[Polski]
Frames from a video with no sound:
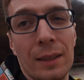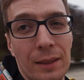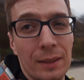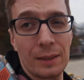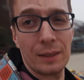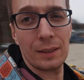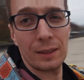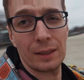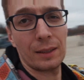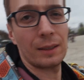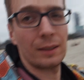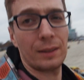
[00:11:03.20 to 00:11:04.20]
Chodź, chodź,
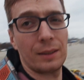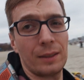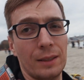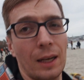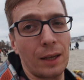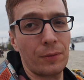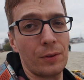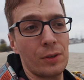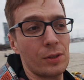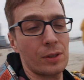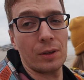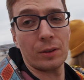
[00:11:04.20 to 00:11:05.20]
chodź. Jak
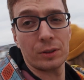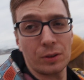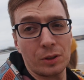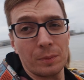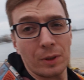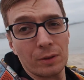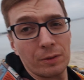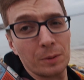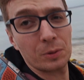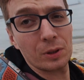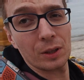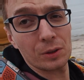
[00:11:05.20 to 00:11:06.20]
widzicie, o, Soci mamy do
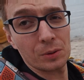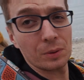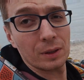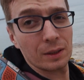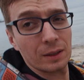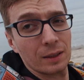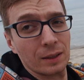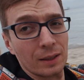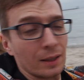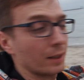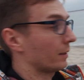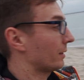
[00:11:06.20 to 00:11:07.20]
przyjaciół.
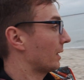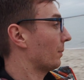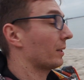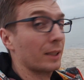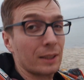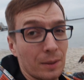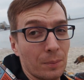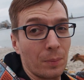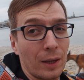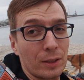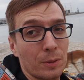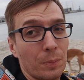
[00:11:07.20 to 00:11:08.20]
Temat jest
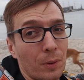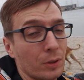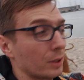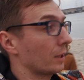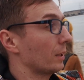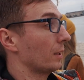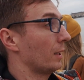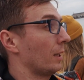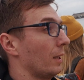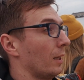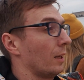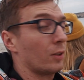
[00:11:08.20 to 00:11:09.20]
bardzo prosty.
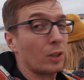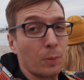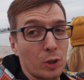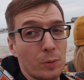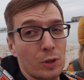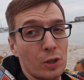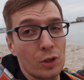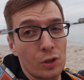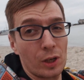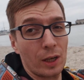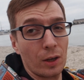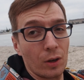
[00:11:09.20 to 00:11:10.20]
Nie potrzebujecie
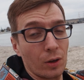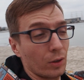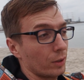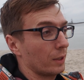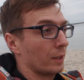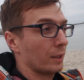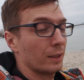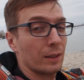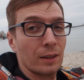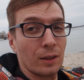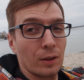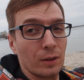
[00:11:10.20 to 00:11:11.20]
niczego.
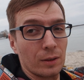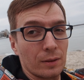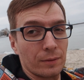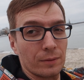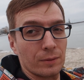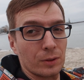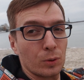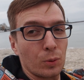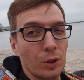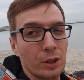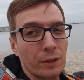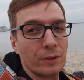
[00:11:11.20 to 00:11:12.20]

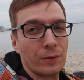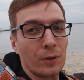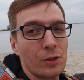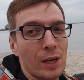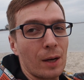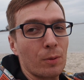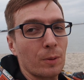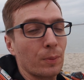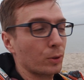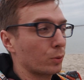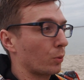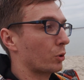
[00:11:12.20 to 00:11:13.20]
Słuchajcie w swoje ciało i po
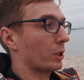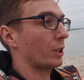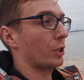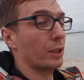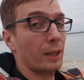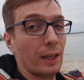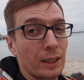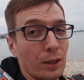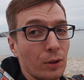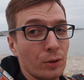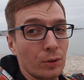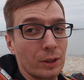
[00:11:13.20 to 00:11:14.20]
prostu ruszacie się tak, jak
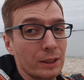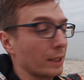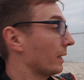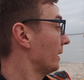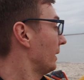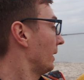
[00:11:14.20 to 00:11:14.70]
ono chce.